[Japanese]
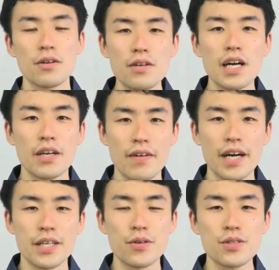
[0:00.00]
今回
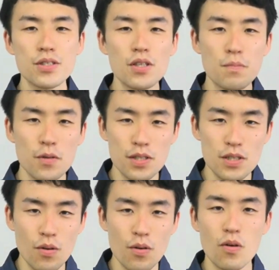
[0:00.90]
はよっつの
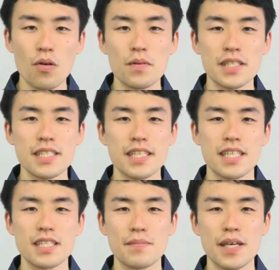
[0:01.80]
ポイントを用い
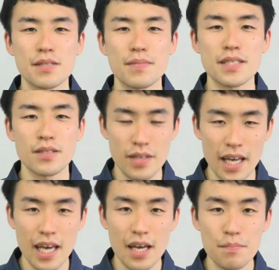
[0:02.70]
て説明しますの
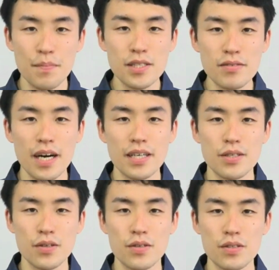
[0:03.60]
で、まず
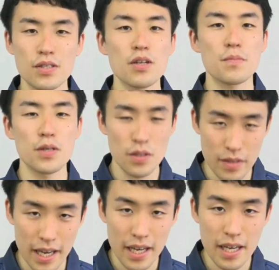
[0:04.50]
はそのよっつの
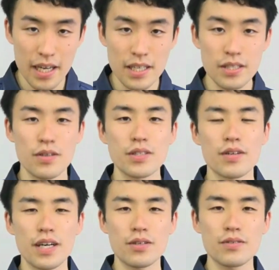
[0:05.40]
ポイントでそれ
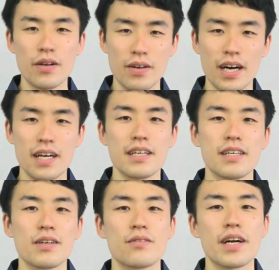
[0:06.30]
ぞれがどうなのか
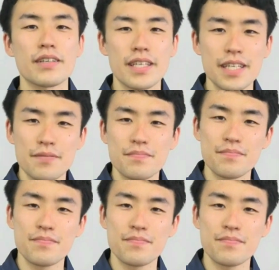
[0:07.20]
ご覧ください。